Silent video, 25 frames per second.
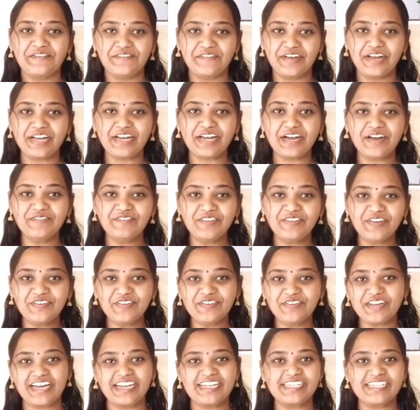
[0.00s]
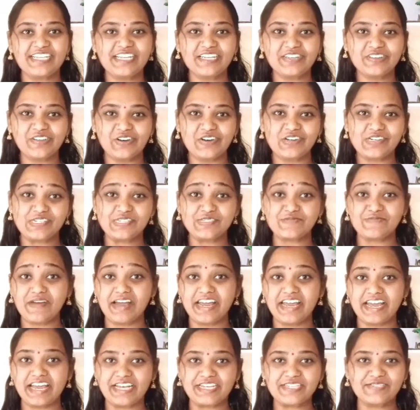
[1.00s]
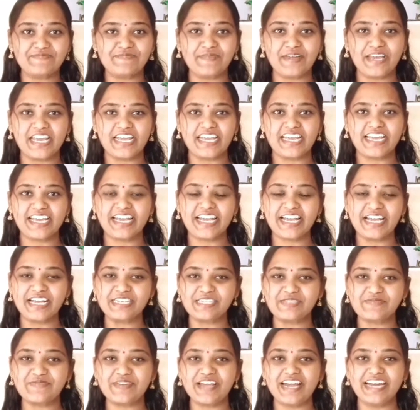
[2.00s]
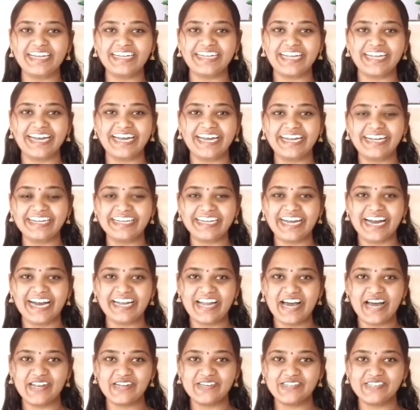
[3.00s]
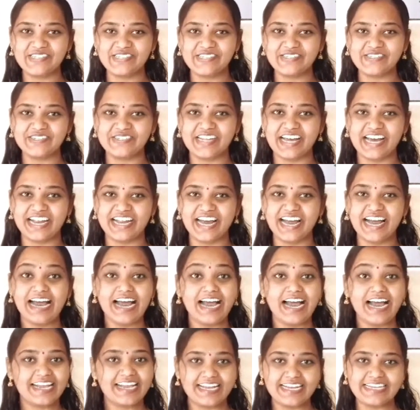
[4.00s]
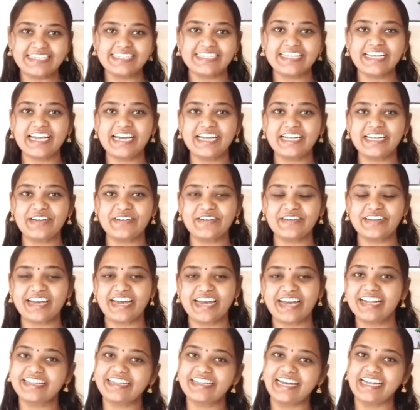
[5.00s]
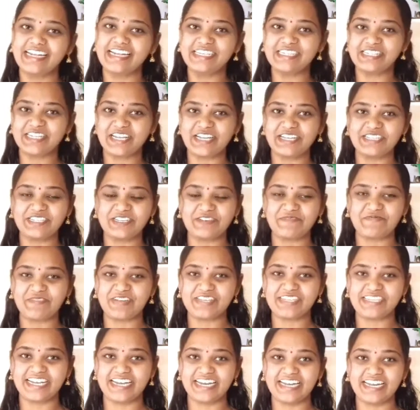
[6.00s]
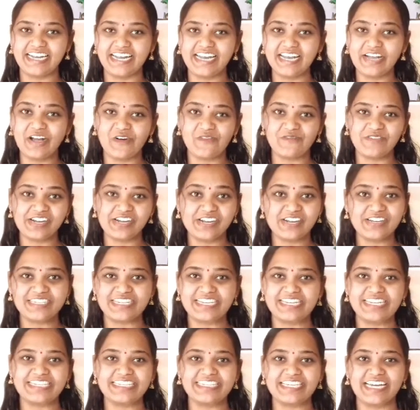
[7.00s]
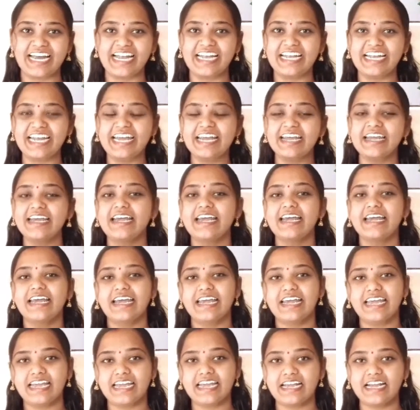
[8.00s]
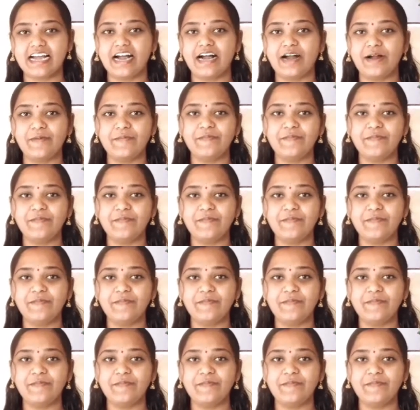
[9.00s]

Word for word: వెల్కమ్ టు రైజింగ్ థాట్స్ బై ఎస్పీ ఎస్పీ అంటే ఏంటా అని ఆలోచిస్తున్నారా గెస్ట్ చేయండి ఎవరికైనా తెలిస్తే చెప్పేసేయండి కామెంట్లో షేర్ చేయండి ఇంకా